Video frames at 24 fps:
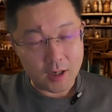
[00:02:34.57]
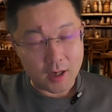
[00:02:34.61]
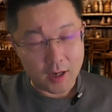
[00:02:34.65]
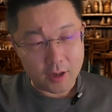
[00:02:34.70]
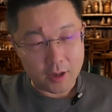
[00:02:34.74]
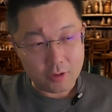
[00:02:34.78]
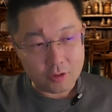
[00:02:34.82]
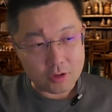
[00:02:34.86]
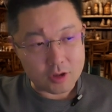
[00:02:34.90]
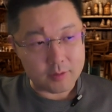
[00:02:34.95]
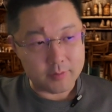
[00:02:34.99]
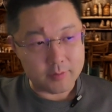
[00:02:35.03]

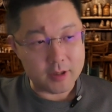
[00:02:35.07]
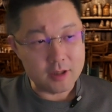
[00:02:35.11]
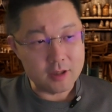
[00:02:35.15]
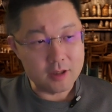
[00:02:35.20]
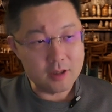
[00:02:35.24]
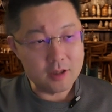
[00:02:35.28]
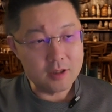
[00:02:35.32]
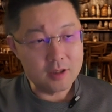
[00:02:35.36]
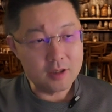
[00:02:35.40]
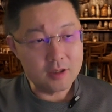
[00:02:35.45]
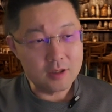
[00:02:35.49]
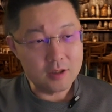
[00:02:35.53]
还有什么
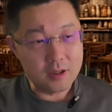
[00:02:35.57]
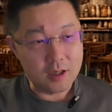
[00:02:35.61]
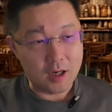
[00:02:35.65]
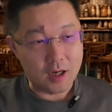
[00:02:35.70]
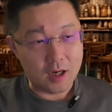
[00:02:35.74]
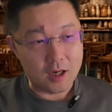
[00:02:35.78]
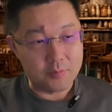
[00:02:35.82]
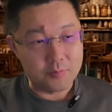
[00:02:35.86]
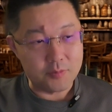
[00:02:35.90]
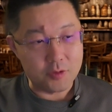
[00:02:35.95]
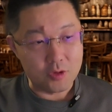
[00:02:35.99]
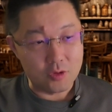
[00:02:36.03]

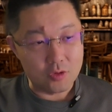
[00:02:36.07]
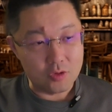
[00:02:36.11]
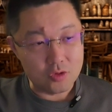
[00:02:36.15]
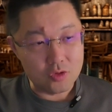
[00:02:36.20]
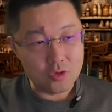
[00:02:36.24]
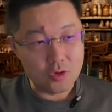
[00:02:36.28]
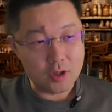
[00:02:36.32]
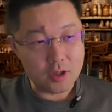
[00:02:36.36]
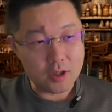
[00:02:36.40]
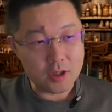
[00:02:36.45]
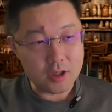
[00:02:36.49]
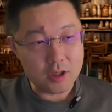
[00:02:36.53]
啊？比如
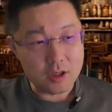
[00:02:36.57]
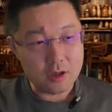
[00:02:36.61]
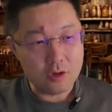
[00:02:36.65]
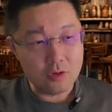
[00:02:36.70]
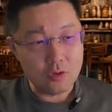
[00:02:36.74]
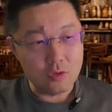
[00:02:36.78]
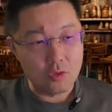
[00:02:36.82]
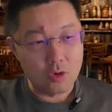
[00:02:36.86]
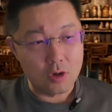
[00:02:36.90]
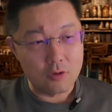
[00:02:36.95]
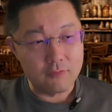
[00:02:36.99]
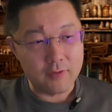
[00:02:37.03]
说英
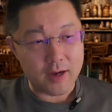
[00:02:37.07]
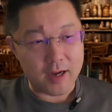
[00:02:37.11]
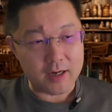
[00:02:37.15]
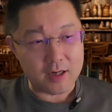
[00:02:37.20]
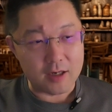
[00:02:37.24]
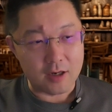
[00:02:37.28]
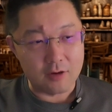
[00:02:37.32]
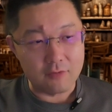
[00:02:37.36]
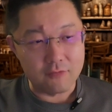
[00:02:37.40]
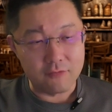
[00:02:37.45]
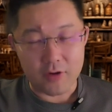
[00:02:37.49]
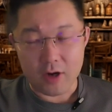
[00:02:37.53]
国外
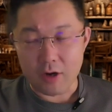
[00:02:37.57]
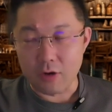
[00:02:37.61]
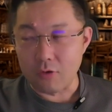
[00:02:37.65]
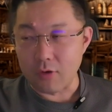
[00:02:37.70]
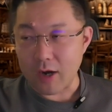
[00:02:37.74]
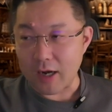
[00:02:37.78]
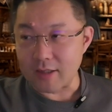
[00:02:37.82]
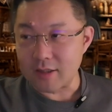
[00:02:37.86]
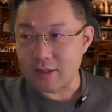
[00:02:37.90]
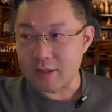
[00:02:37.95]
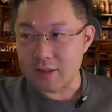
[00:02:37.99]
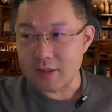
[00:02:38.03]
长访
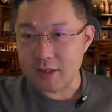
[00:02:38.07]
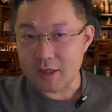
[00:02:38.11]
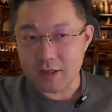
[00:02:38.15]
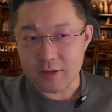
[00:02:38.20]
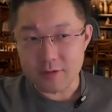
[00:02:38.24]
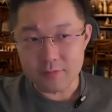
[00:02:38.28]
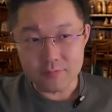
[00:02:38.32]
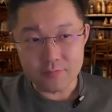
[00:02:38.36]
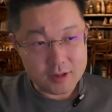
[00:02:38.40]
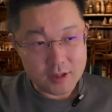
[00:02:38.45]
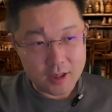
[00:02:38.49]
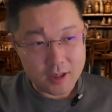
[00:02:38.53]
华期
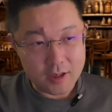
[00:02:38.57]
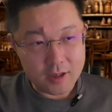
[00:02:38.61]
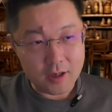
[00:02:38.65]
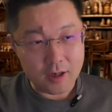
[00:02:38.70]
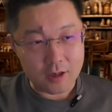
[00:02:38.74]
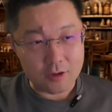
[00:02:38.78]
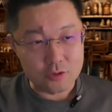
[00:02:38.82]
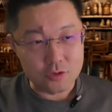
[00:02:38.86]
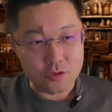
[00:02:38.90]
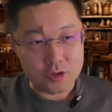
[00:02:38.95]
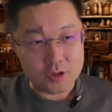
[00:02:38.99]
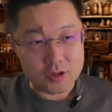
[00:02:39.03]
间，先
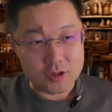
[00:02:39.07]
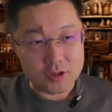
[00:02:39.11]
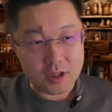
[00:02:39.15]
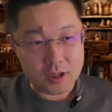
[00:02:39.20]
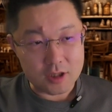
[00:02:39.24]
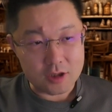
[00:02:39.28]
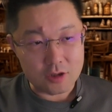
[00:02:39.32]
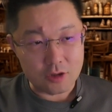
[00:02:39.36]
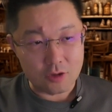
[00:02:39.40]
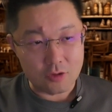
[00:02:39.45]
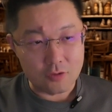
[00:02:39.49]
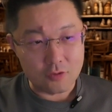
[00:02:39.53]
要去
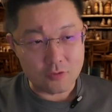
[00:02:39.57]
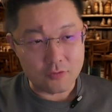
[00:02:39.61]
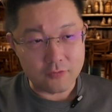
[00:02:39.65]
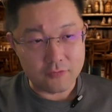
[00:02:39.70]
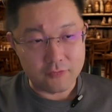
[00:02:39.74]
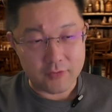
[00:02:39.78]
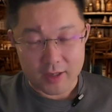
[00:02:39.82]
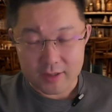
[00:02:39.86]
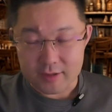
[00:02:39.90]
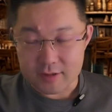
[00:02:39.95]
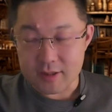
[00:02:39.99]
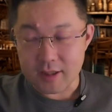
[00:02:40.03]
接受
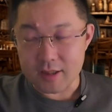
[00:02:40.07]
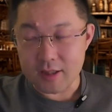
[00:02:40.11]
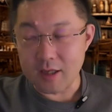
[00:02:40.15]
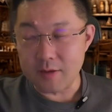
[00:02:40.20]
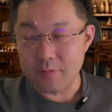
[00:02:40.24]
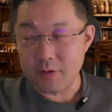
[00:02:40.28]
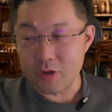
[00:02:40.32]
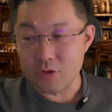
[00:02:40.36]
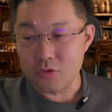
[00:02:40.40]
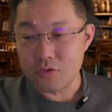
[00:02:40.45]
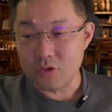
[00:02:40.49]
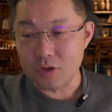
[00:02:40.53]
反间谍
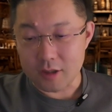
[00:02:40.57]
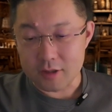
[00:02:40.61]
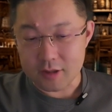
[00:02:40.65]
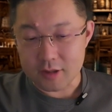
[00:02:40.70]
培训。